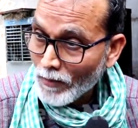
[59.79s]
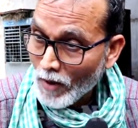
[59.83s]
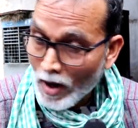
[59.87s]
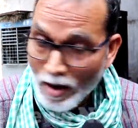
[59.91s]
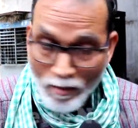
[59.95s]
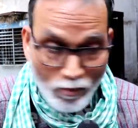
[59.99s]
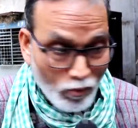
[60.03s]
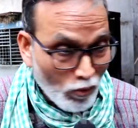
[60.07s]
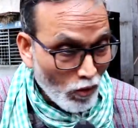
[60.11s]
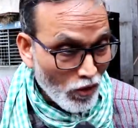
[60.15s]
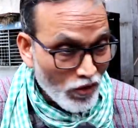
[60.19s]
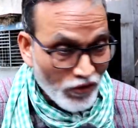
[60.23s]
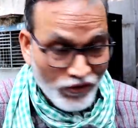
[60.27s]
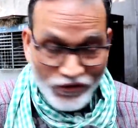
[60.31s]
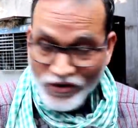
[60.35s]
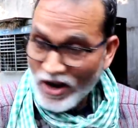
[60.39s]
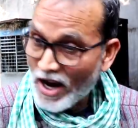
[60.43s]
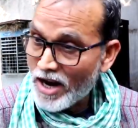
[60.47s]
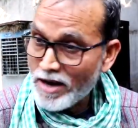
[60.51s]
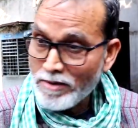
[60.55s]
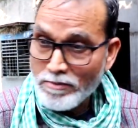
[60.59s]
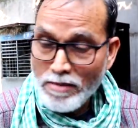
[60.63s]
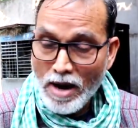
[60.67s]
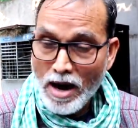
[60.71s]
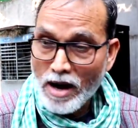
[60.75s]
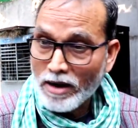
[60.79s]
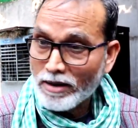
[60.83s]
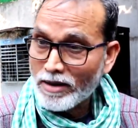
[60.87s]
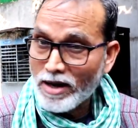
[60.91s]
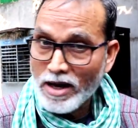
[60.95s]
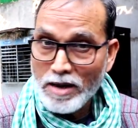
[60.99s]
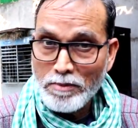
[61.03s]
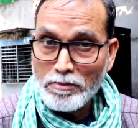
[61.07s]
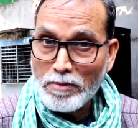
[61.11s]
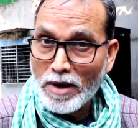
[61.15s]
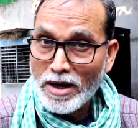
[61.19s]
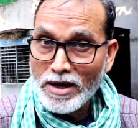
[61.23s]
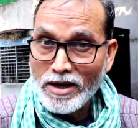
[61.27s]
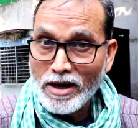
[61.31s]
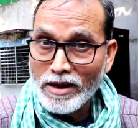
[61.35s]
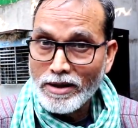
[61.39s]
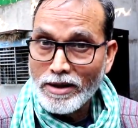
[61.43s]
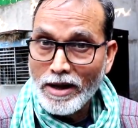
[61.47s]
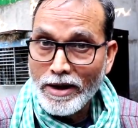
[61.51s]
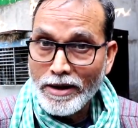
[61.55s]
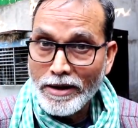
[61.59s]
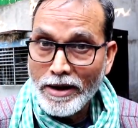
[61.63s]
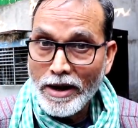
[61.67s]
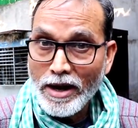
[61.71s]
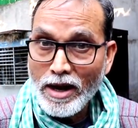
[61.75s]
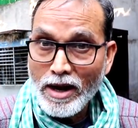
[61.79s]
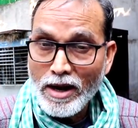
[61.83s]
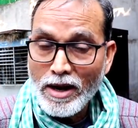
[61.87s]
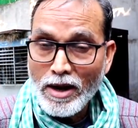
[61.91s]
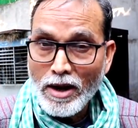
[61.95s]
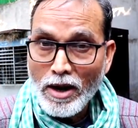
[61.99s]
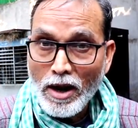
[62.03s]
हम कोई शाइन बाग नहीं बनने देंगे